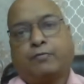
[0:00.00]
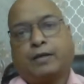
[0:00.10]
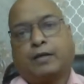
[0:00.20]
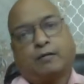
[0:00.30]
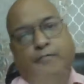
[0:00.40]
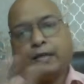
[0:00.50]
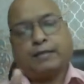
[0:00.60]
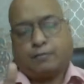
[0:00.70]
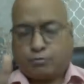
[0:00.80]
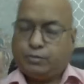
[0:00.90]
फिगर
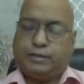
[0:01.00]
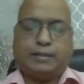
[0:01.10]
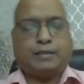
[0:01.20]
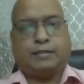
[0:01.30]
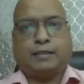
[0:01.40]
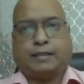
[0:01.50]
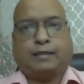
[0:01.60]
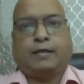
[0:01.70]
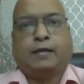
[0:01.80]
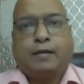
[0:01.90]
राइट तो ये चीजें हैं